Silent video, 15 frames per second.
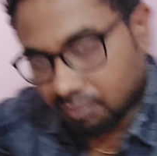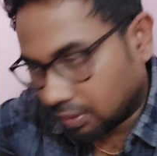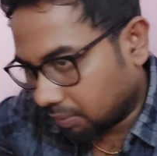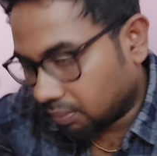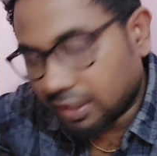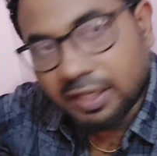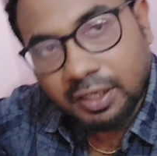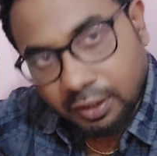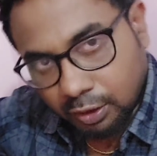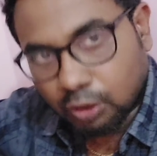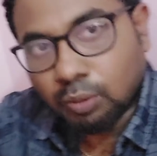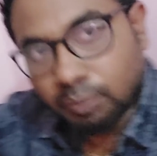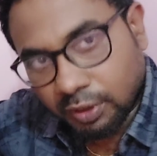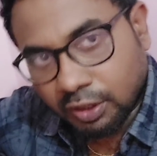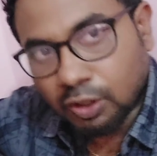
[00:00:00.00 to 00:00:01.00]
பப்ளிக்
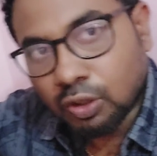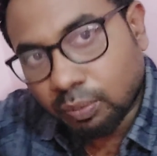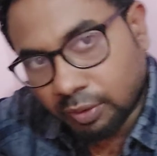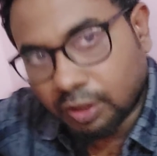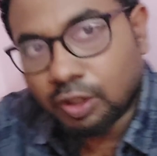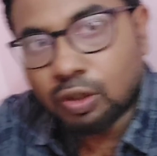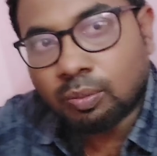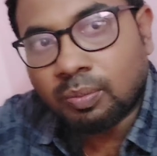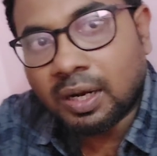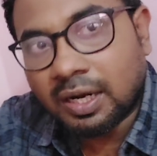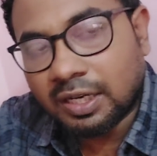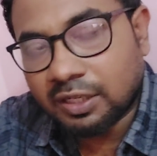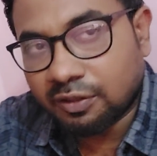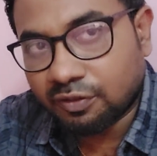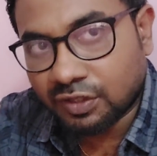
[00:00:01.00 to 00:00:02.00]
இருக்கும் இருக்கும் இருக்கும்
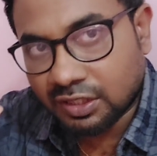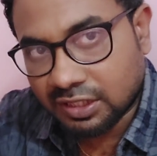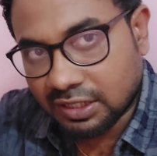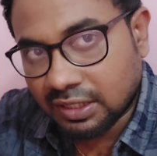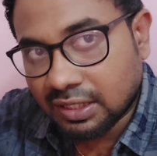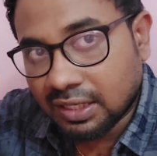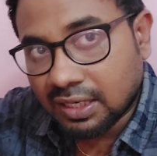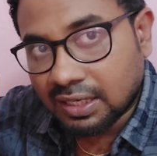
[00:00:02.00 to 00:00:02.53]
அண்ட் ரிவிஷன்